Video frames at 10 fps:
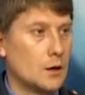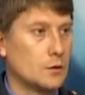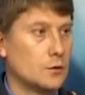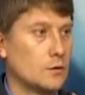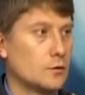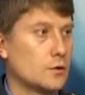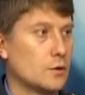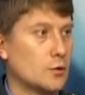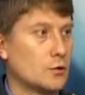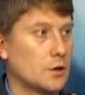Ну, дело в том,
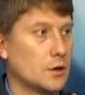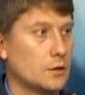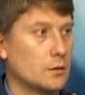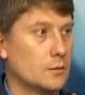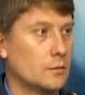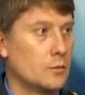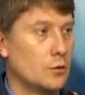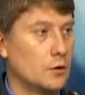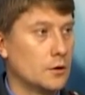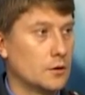что мы уже
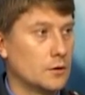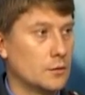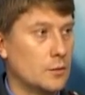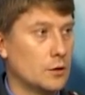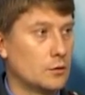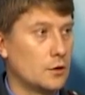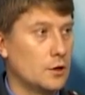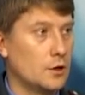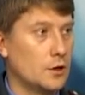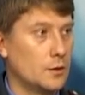более полутора
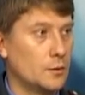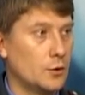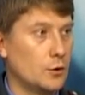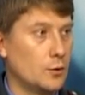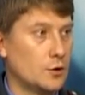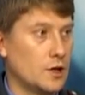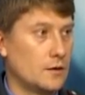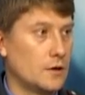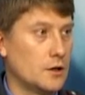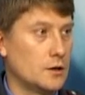недель
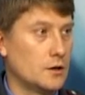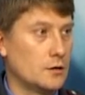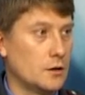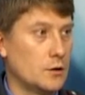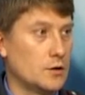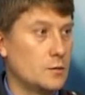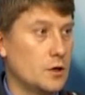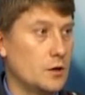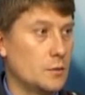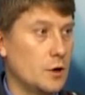предупреждаем водителя о
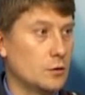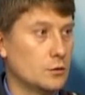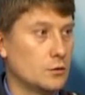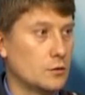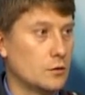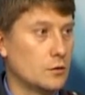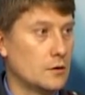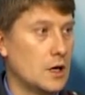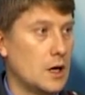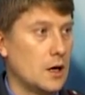изменении погодных
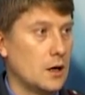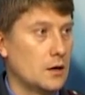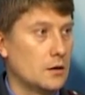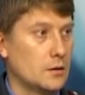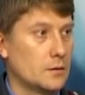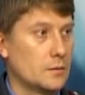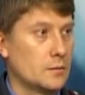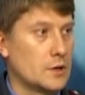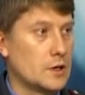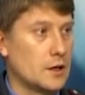условий. Э,
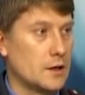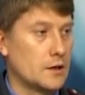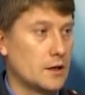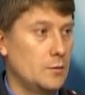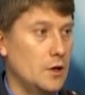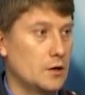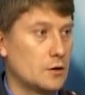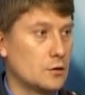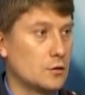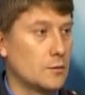старались отметить,
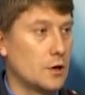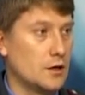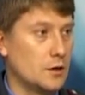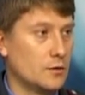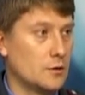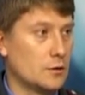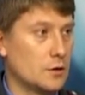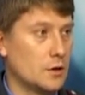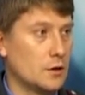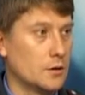что необходимо
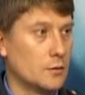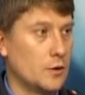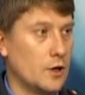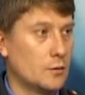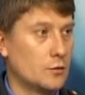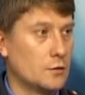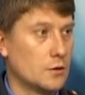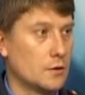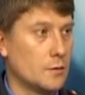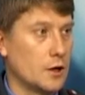все-таки переобуть
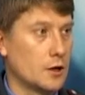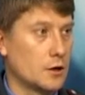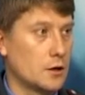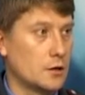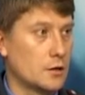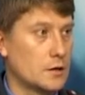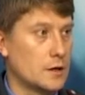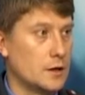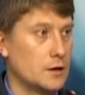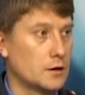э, покрышки с
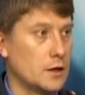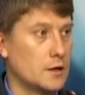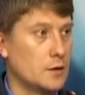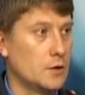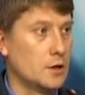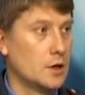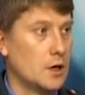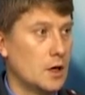летних на зимние.